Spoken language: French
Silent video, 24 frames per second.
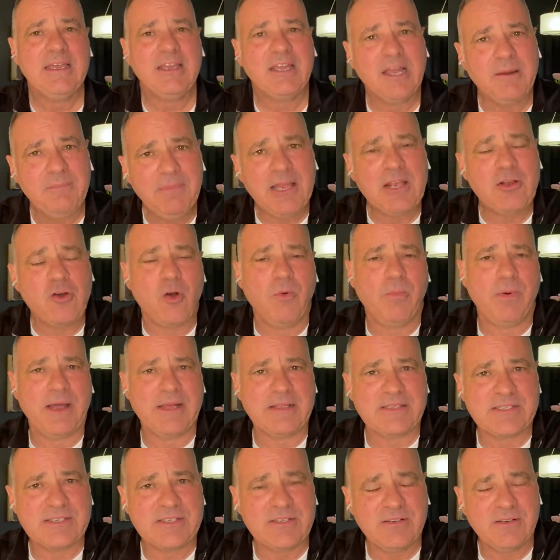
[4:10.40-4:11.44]
Comment
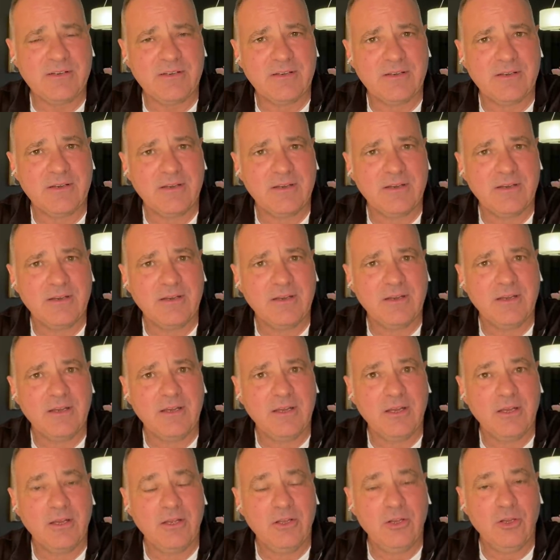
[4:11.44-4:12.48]
comprendre ça?
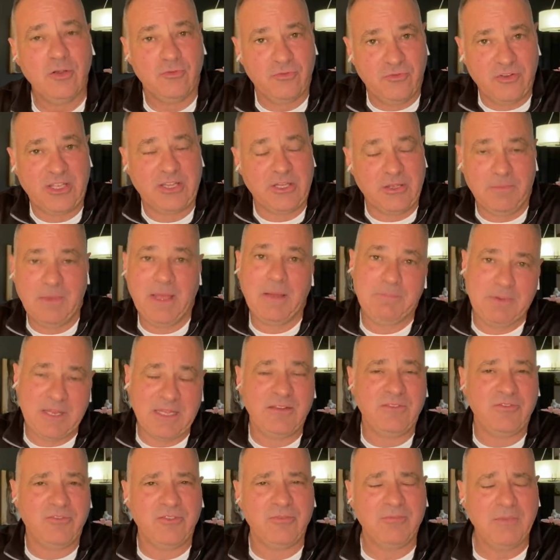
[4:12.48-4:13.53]
le gouvernement
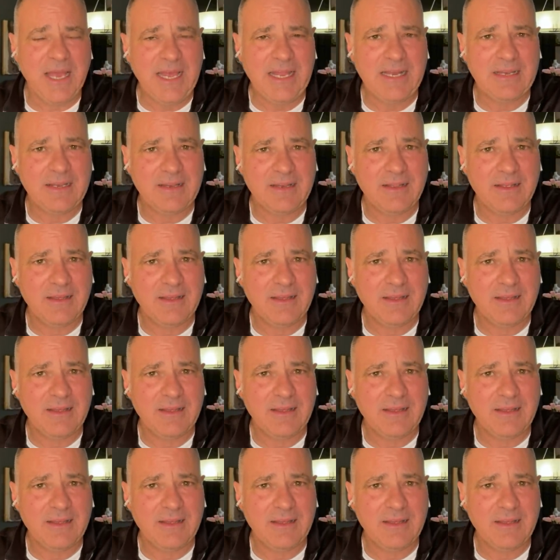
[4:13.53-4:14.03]
planifie mal.